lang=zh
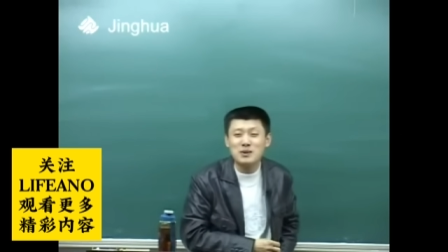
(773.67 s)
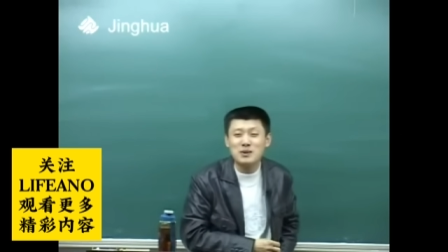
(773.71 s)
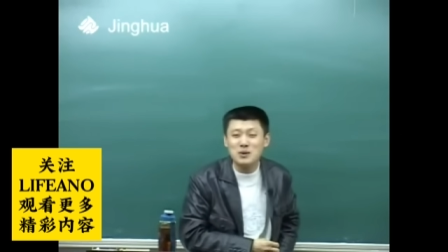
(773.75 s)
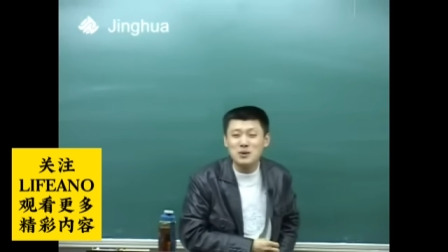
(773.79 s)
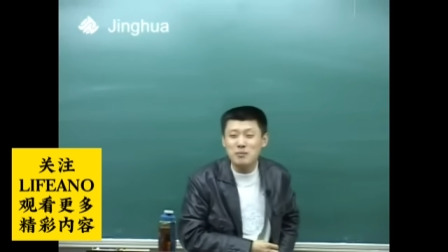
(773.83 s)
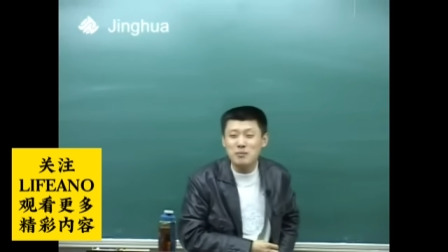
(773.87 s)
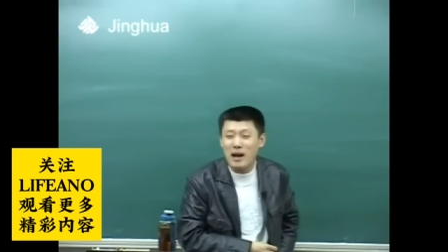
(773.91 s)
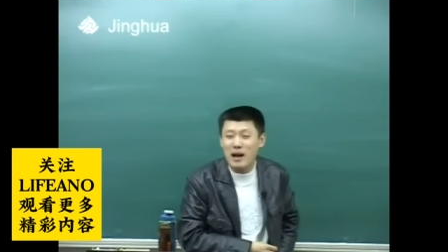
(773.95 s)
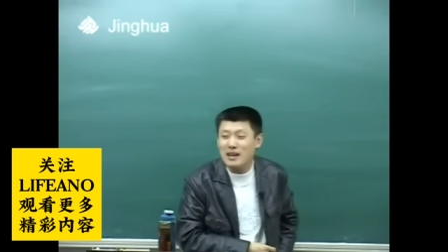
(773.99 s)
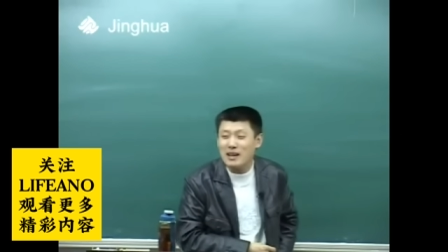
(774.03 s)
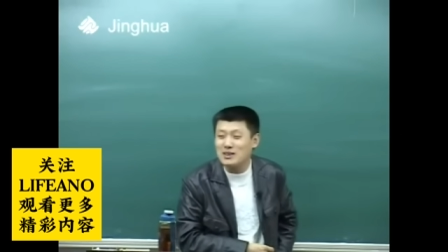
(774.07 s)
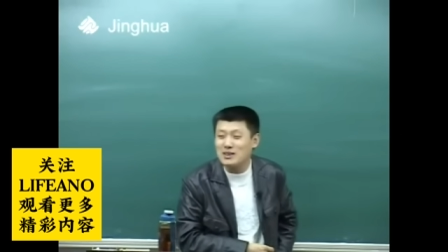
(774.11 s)
住
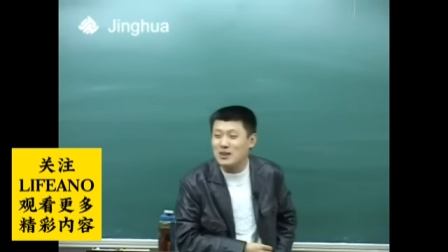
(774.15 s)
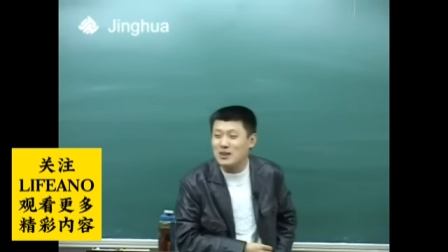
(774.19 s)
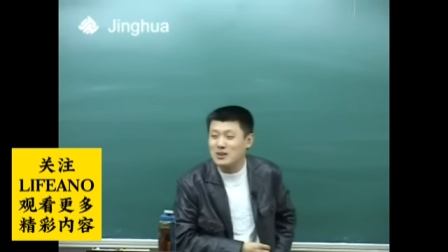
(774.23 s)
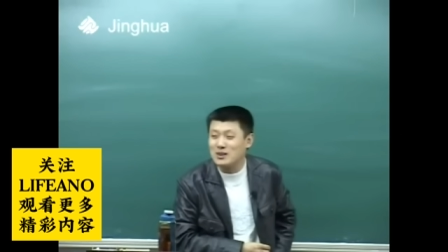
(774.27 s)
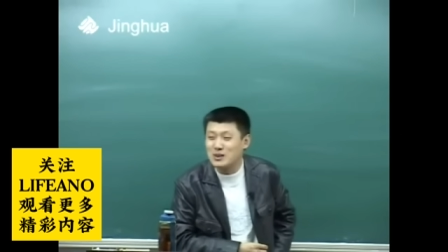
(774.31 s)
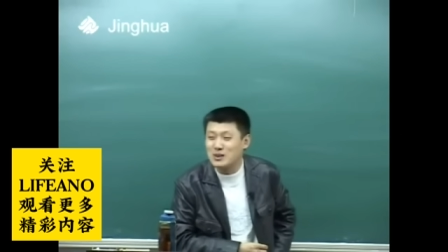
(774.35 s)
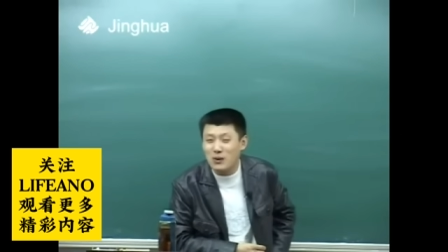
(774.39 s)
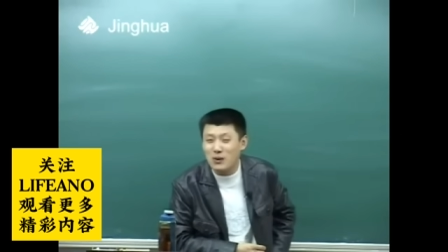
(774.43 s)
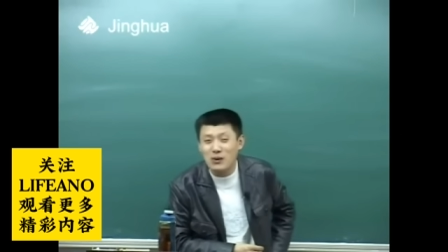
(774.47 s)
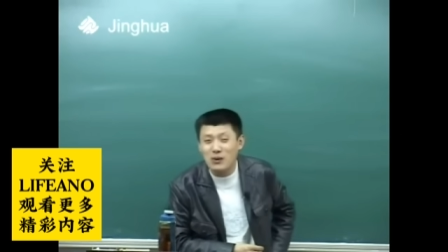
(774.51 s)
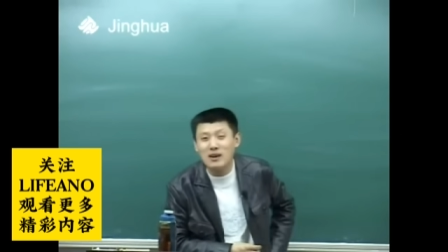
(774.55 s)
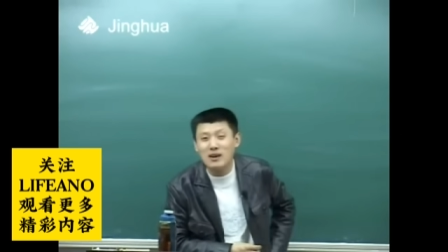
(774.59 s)
八角
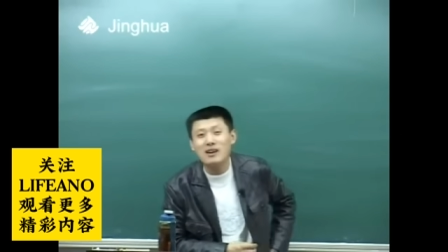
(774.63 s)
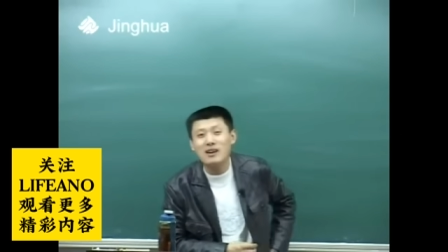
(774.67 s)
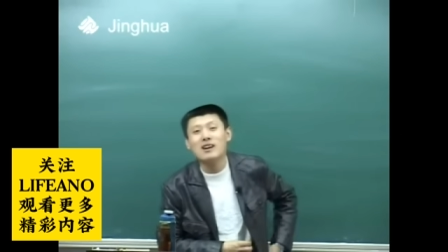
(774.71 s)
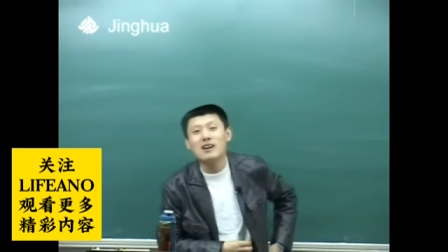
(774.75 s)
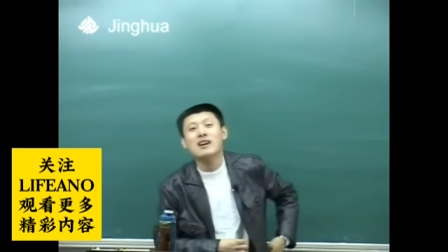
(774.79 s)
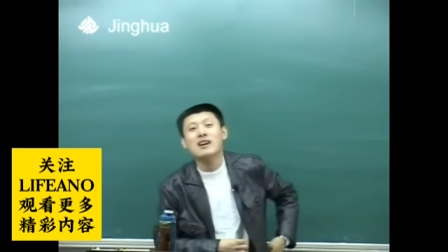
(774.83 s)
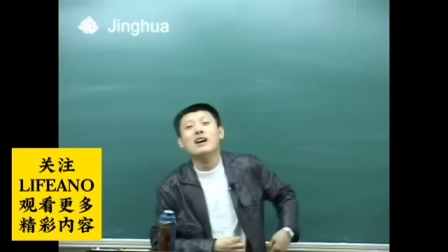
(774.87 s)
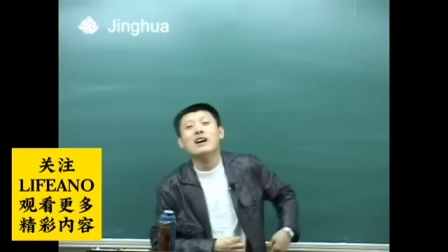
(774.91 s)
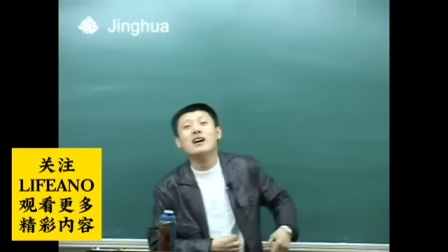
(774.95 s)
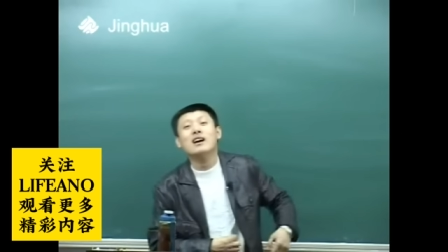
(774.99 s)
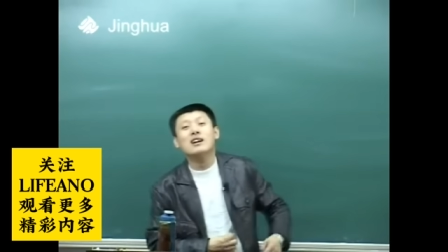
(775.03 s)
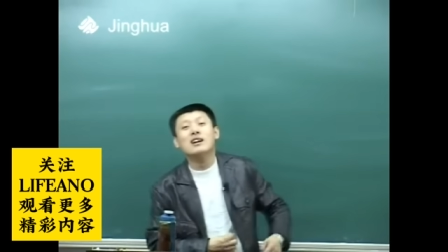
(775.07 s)
村儿，
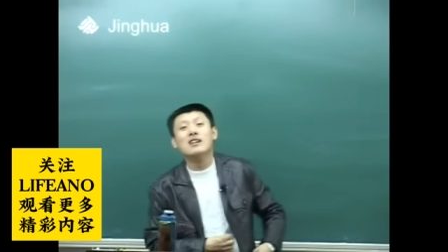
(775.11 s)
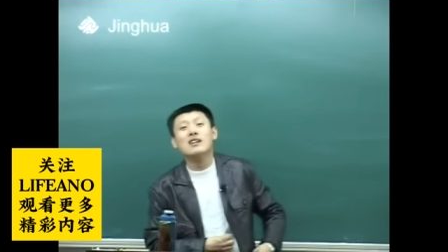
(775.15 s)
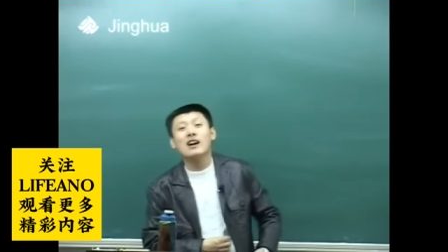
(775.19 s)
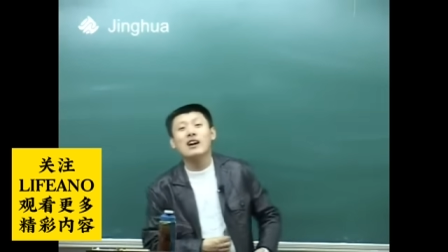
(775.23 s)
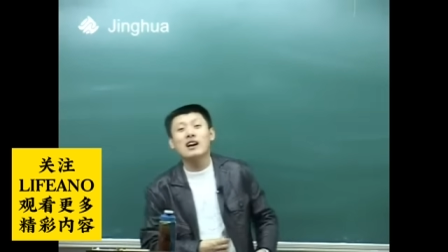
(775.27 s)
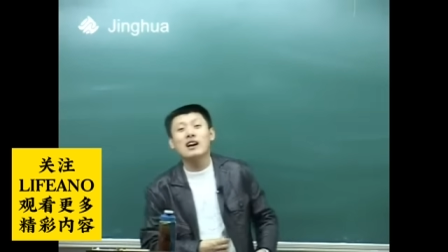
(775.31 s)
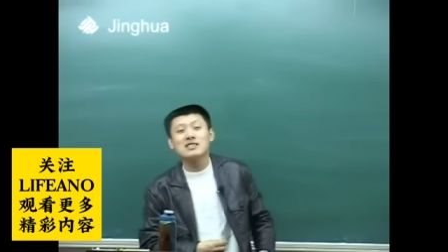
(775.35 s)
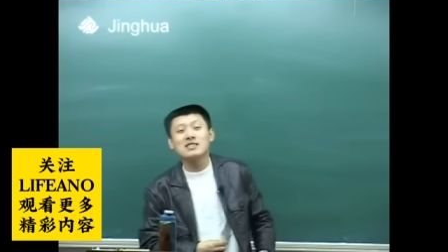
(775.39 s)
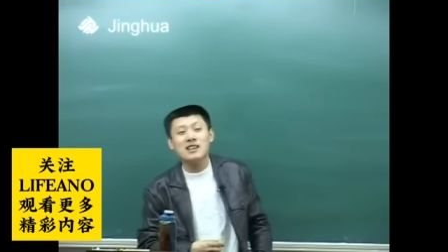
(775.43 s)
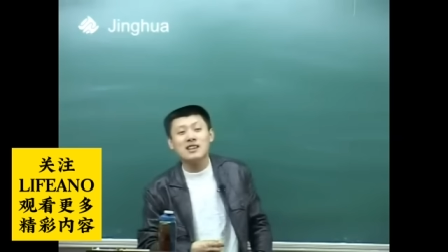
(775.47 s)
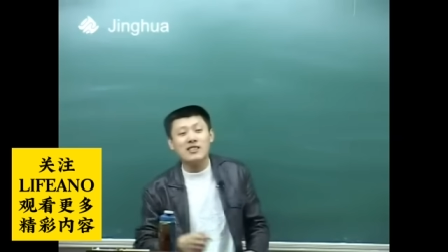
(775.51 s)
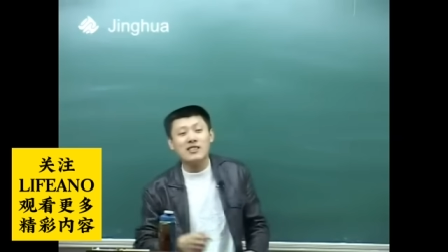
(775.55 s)
是
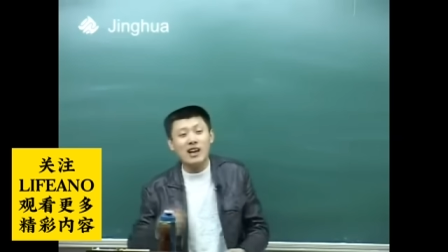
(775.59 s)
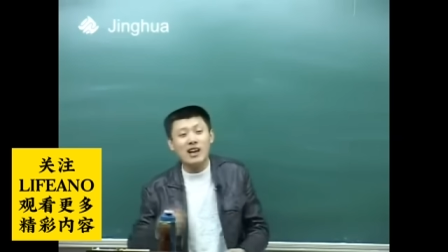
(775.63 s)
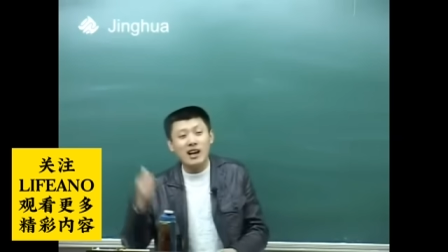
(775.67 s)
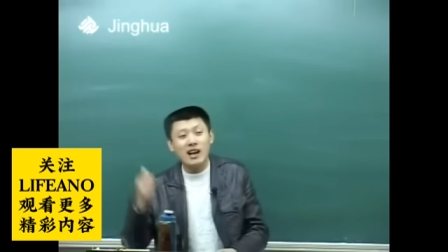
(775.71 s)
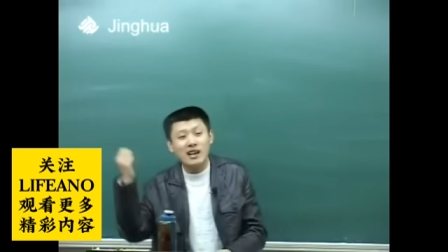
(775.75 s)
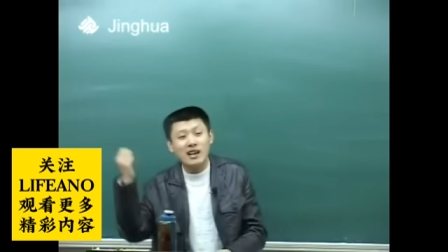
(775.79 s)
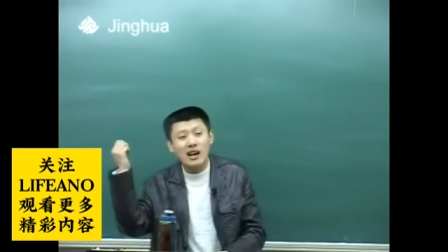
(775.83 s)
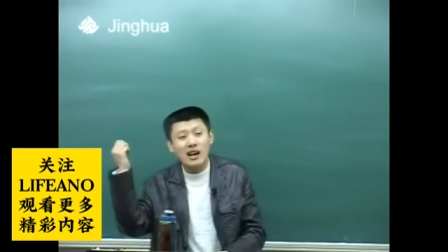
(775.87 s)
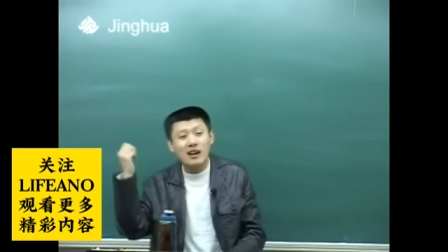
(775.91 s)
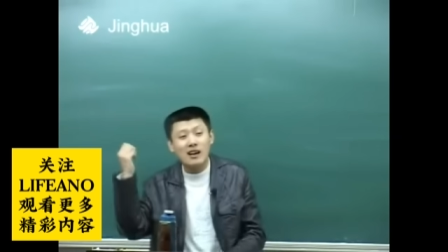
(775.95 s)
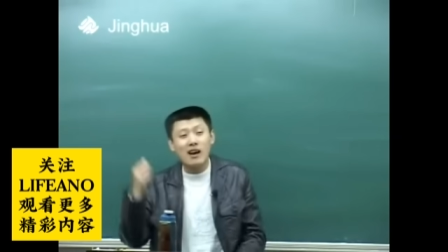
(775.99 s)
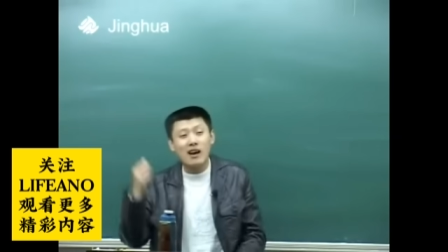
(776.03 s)
吧？现在
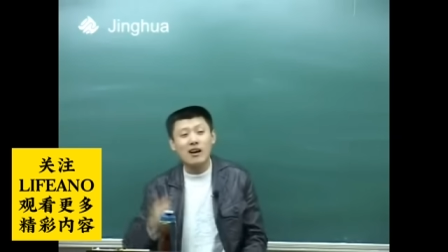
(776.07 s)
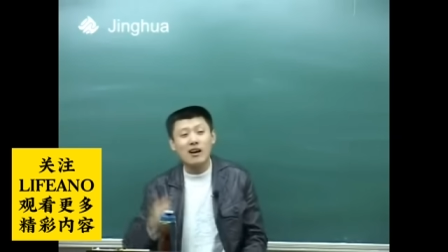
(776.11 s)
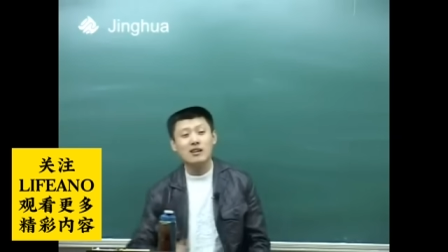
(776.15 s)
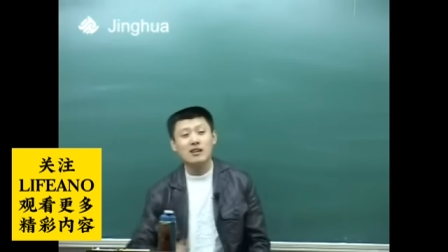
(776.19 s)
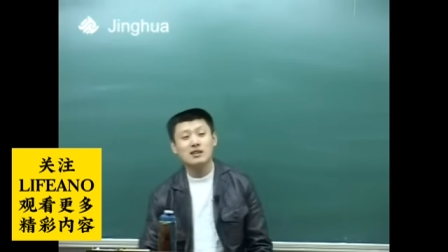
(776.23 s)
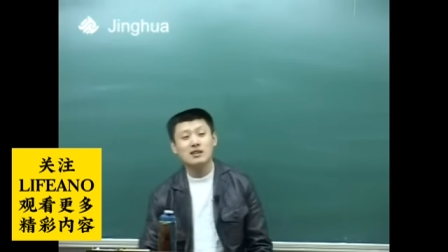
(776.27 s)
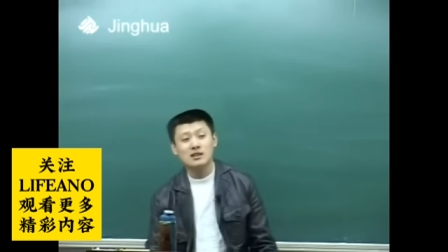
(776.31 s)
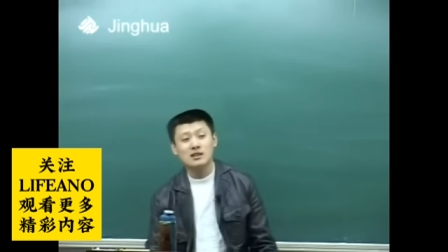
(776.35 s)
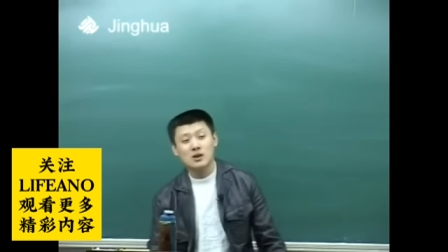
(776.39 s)
你看那。儿。